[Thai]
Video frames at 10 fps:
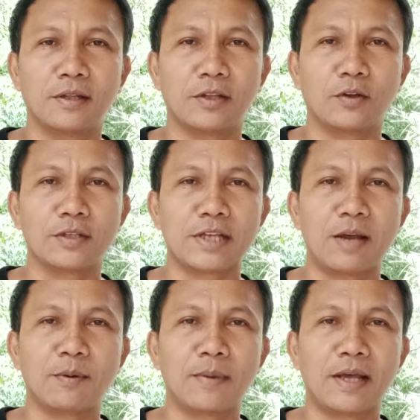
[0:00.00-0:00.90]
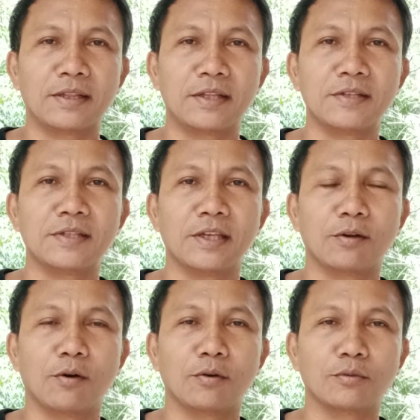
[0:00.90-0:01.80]
ในตอนเช้าประมาณตีสี่
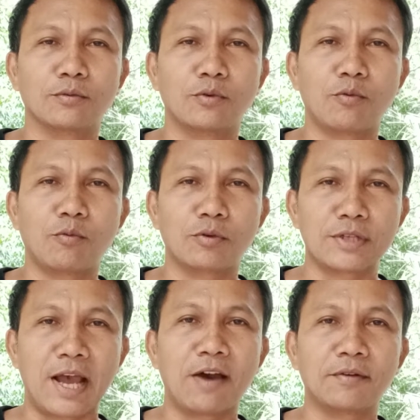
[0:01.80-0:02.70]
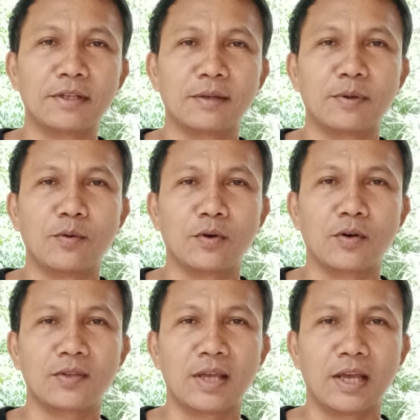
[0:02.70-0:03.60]
ของทุกเช้าเนี่ยพระอง
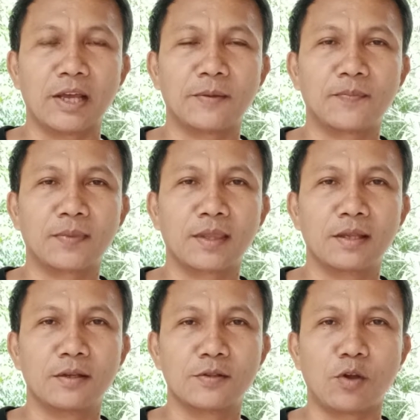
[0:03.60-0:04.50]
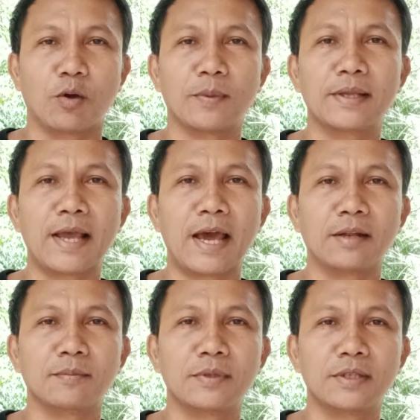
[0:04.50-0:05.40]
ค์ก็จะส่องทยาน
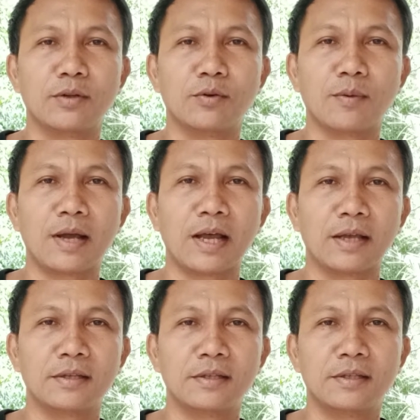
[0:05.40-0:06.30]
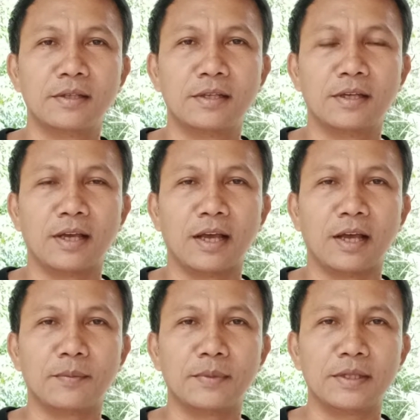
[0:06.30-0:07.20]
ก็จะดูว่า
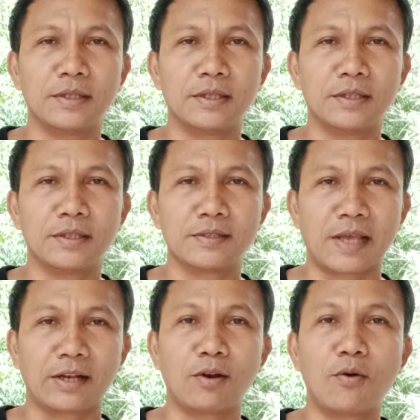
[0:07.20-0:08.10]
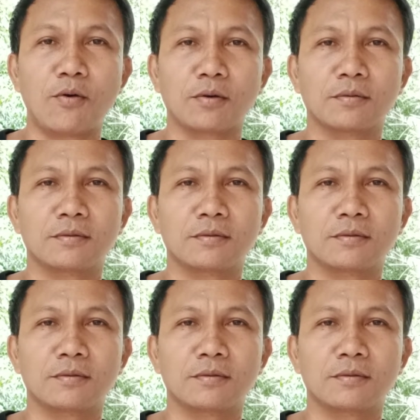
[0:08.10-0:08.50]
มีสัตว์โลก